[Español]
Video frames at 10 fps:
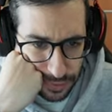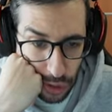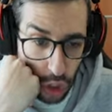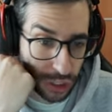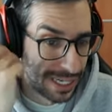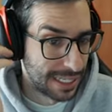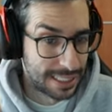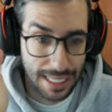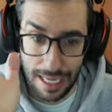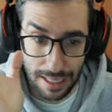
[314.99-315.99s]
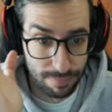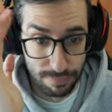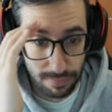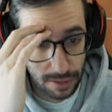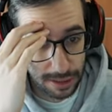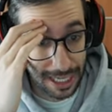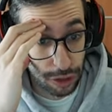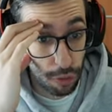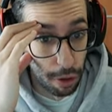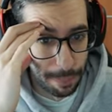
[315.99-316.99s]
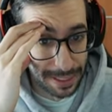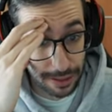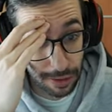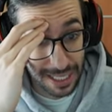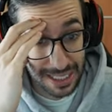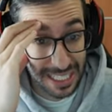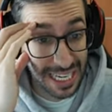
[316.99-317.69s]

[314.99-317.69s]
No sé qué es... O sea, son dos personas